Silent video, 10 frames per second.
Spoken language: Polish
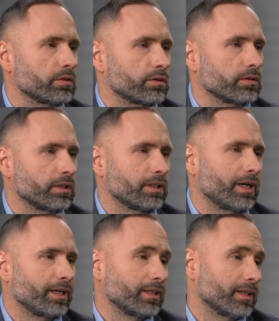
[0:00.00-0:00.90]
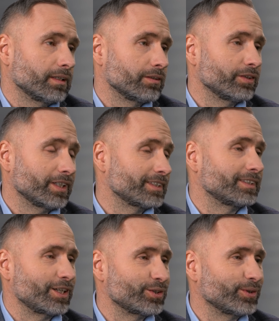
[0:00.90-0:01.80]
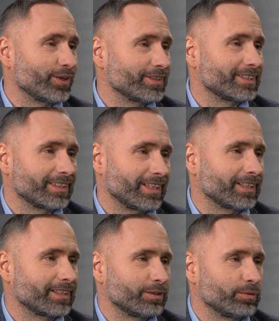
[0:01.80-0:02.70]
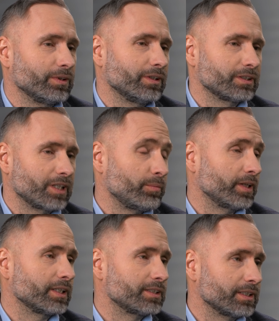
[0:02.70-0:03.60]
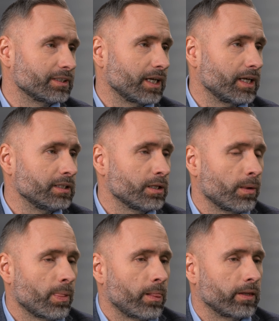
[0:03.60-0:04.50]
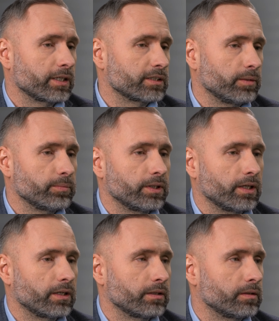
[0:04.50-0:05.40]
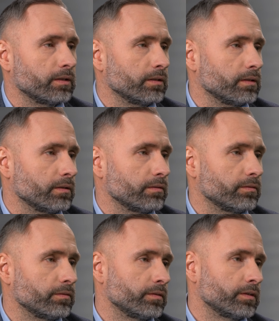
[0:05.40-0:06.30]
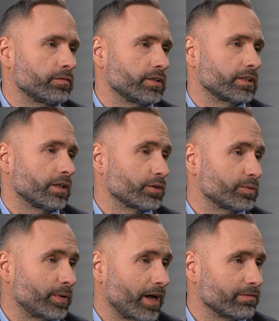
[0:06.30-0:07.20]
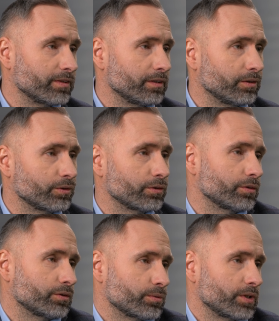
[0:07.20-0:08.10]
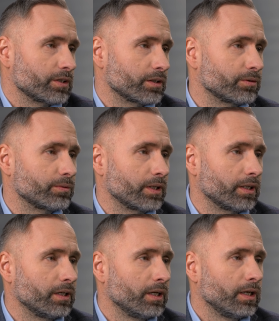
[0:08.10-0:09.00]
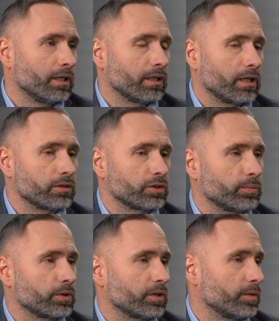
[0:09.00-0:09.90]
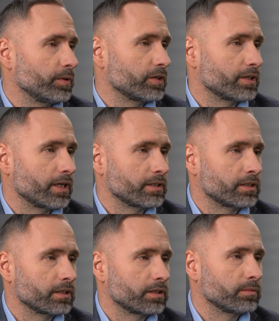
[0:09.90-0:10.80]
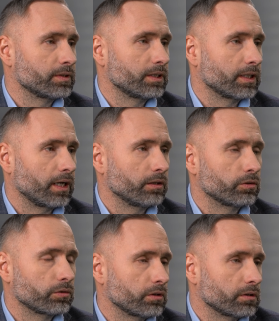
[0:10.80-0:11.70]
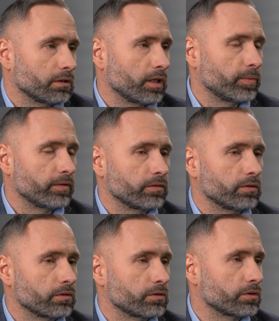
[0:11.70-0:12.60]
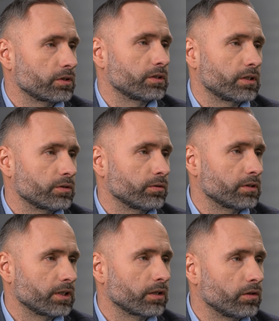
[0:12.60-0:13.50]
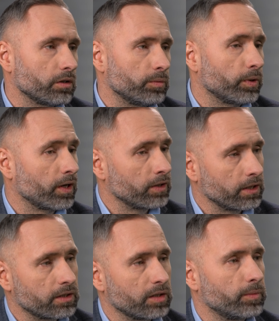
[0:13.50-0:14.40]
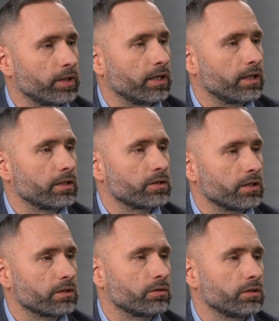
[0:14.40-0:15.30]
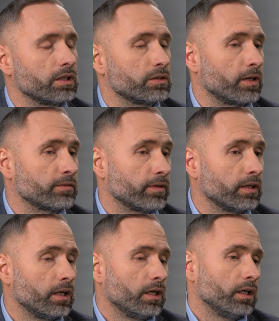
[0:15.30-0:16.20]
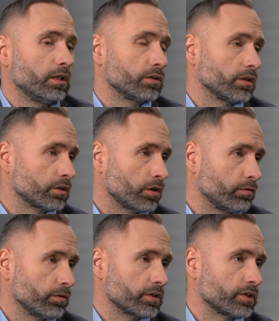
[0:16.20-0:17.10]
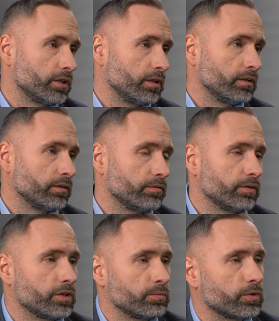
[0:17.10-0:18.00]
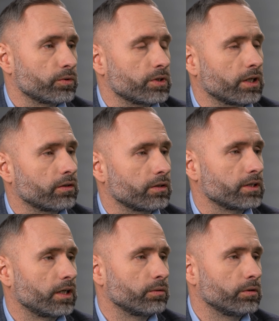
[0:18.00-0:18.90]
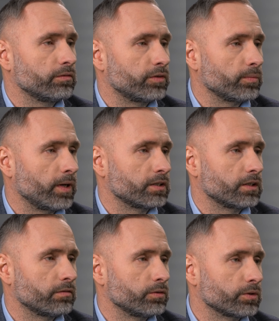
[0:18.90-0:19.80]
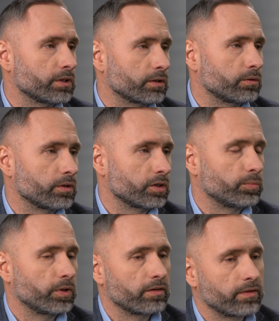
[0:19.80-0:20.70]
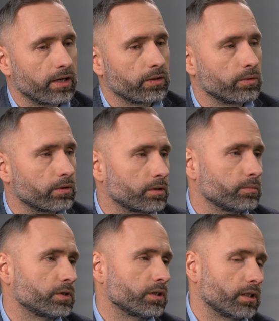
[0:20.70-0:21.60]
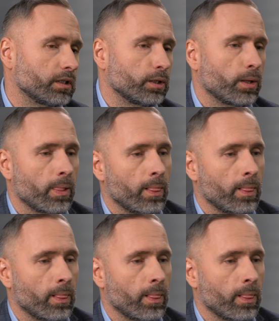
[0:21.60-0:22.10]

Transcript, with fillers: że to generalnie no jest stresujące, tak? Mhm. Sama decyzja, następnie e, te wszystkie rozprawy, no to, to są rzeczy, które dla osoby, która pierwszy raz się z tym styka, no to jest to na pewno coś stresującego i pokonanie tej bariery często nie jest łatwe. I dodatkowo, jeśli widzimy różnego rodzaju informacje w newsach, które się pojawiają o tym, że